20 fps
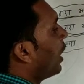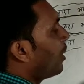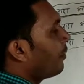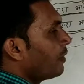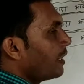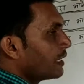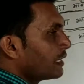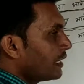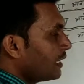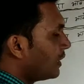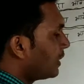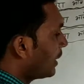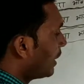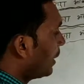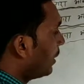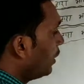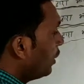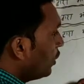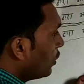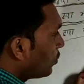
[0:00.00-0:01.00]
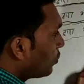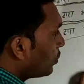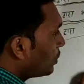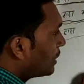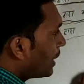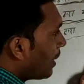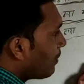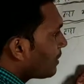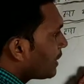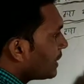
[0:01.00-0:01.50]
आवेशित है तो
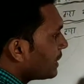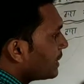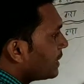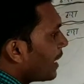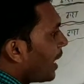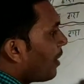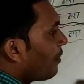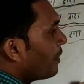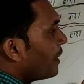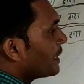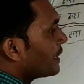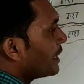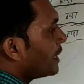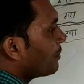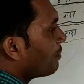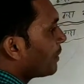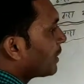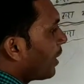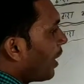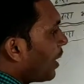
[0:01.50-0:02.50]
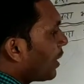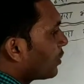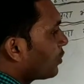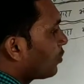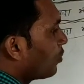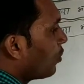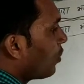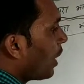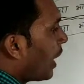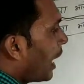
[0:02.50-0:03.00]
जब किसी आवेशित पदार्थ
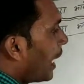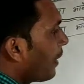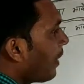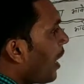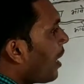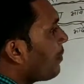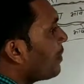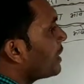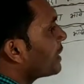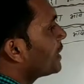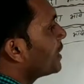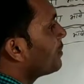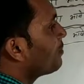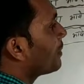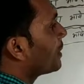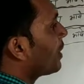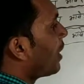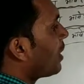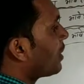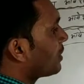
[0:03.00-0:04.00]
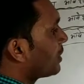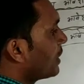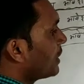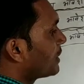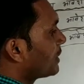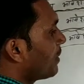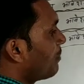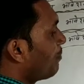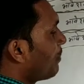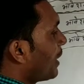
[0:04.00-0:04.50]
को अनावेशित पदार्थ के
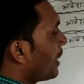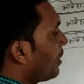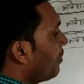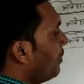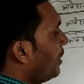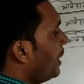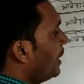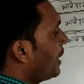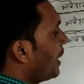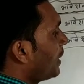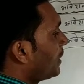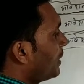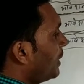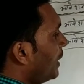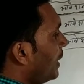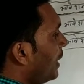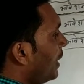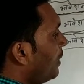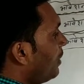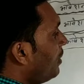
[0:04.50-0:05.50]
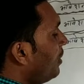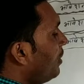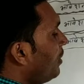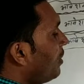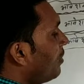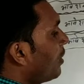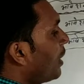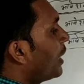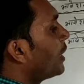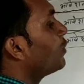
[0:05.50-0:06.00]
संपर्क में ले जाते हैं
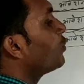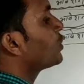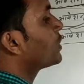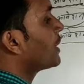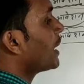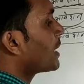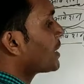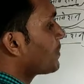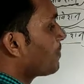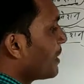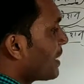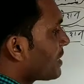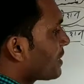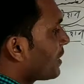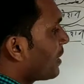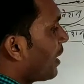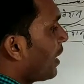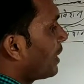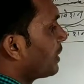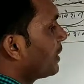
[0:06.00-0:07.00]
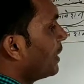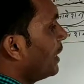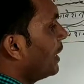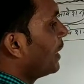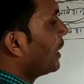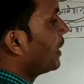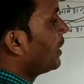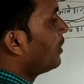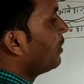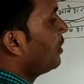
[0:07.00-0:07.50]
यानी उससे स्पर्श कराते
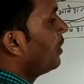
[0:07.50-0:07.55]
हैं